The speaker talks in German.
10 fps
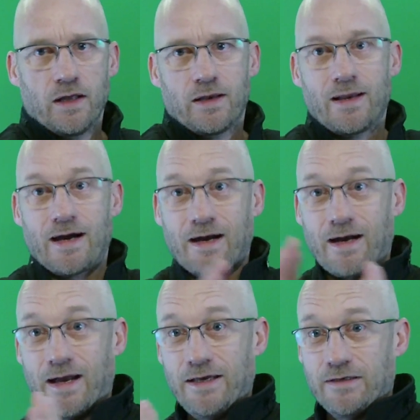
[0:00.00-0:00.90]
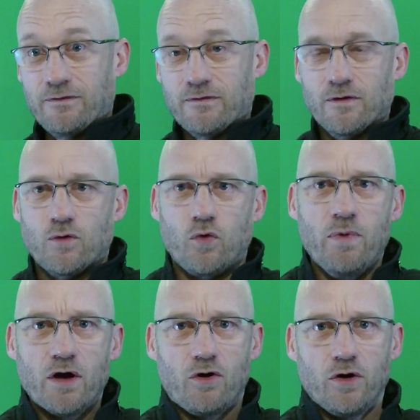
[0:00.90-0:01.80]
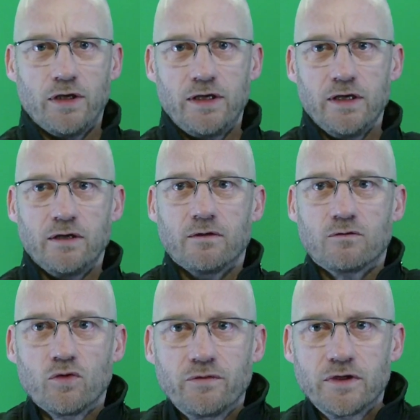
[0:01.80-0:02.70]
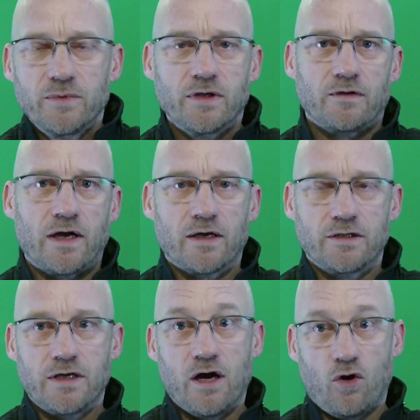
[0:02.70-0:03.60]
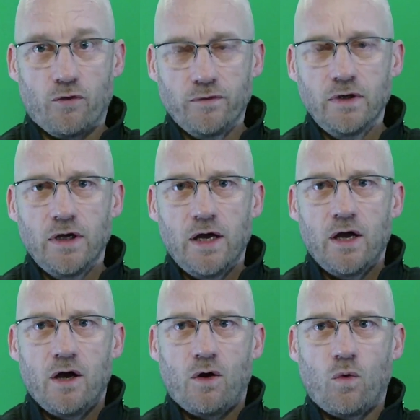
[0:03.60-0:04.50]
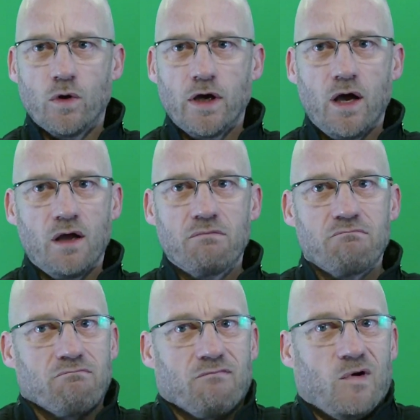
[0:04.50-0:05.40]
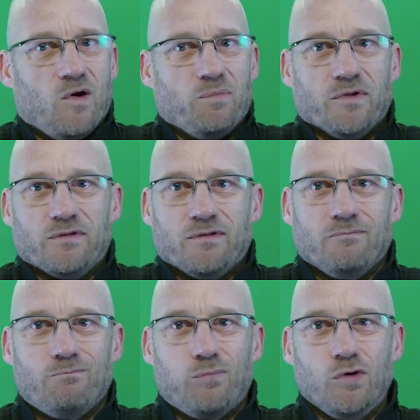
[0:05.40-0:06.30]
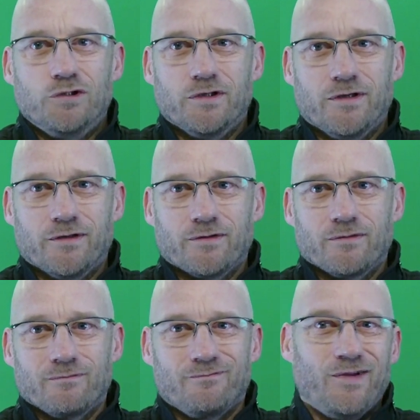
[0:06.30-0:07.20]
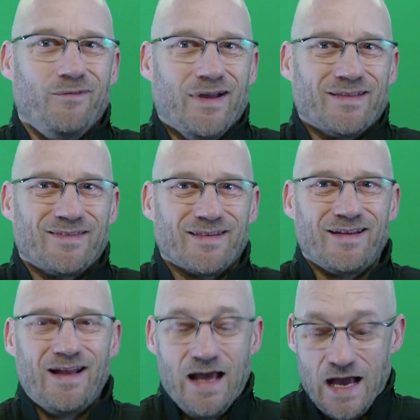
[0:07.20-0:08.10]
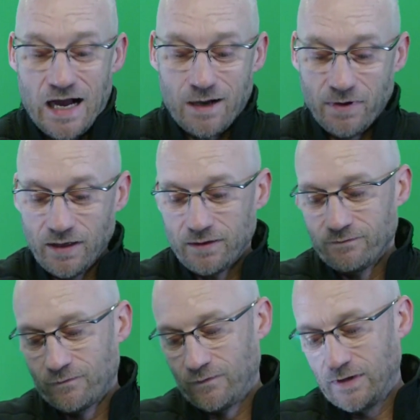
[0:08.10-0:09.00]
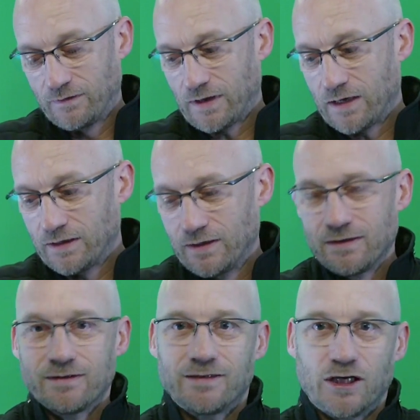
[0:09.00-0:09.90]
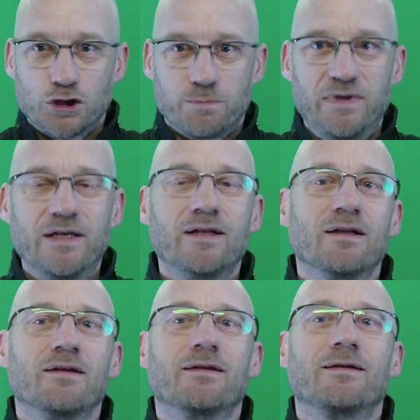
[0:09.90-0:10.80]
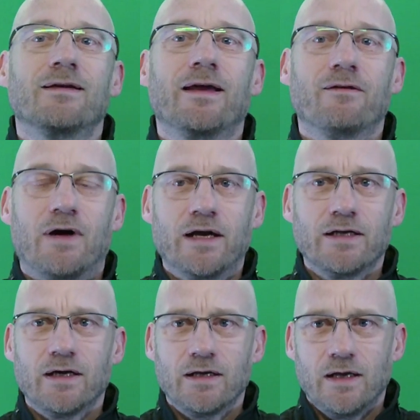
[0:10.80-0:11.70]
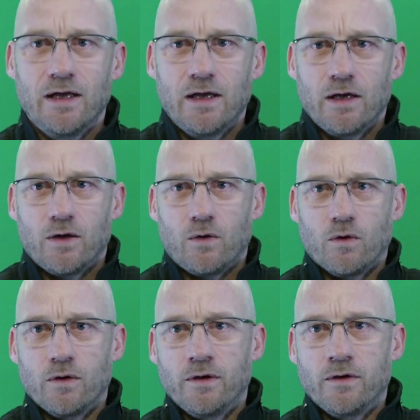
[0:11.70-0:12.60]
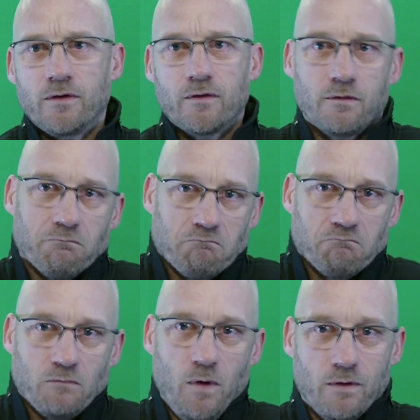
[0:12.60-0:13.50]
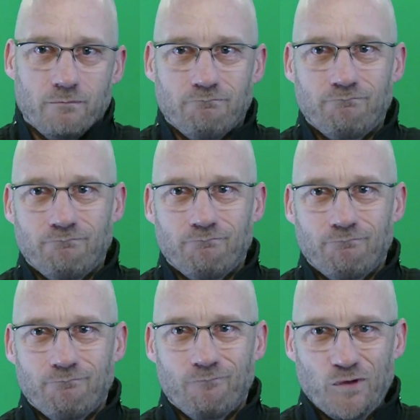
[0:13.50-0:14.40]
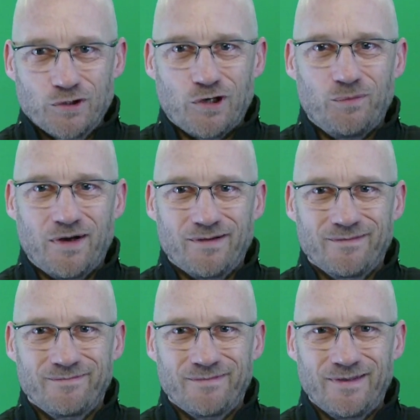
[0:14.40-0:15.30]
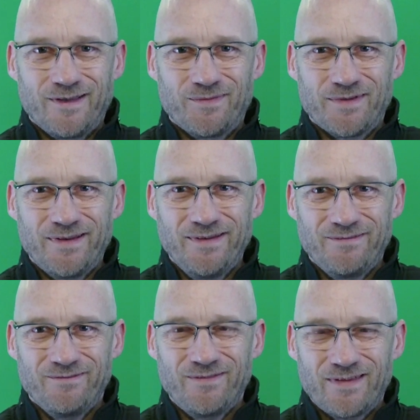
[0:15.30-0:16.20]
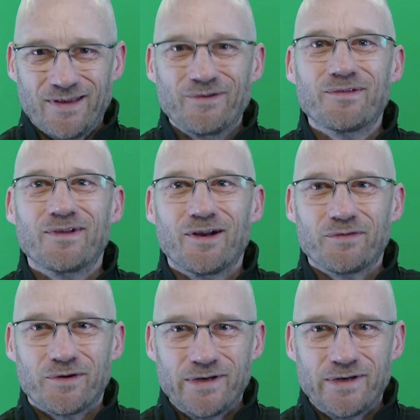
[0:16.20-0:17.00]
nach rechts rüber korrigiert, so wie ich mir das eigentlich erhoffe, oder ob es Bullshit ist. Wir werden sehen. Aber wie gesagt, das Spiel geht weiter. Und ja, wir schauen mal. In diesem Sinn, wir sehen uns dann auf der